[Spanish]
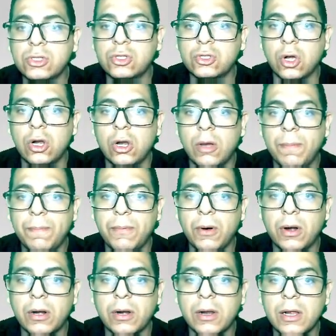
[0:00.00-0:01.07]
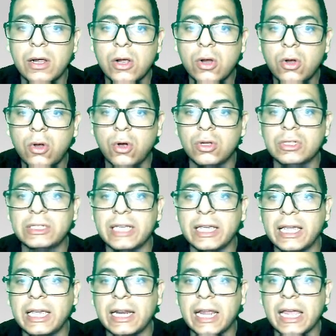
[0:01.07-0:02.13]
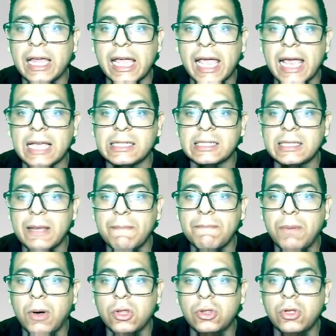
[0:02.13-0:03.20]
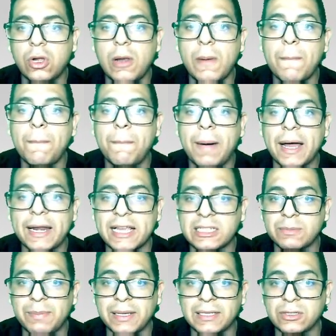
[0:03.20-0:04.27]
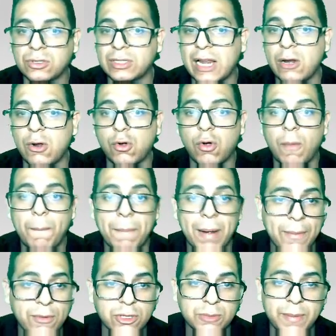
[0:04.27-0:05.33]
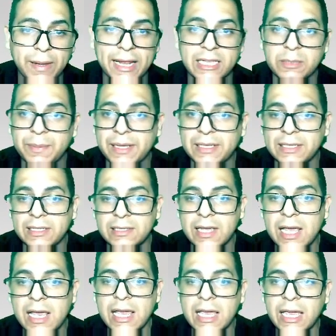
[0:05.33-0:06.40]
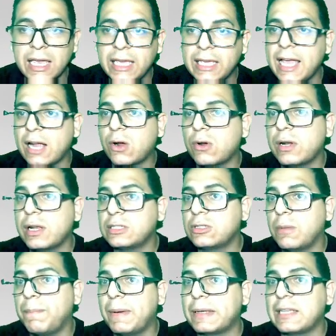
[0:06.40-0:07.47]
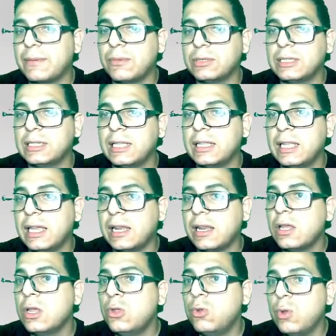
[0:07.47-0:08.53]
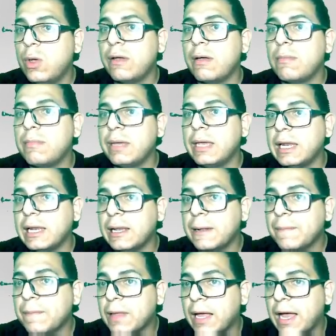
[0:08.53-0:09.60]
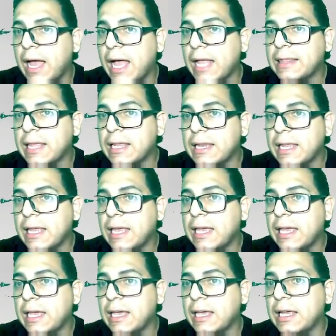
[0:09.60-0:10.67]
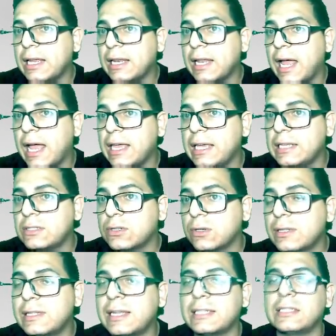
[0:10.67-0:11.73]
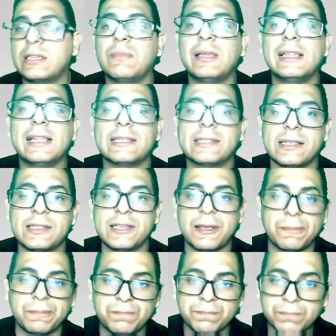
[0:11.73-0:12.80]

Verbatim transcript: solo por conseguir este bundle varias veces. O sea, lo compramos varias veces y ya con esto pasamos de tener 9000 a tener ahí son 13000 de esencia.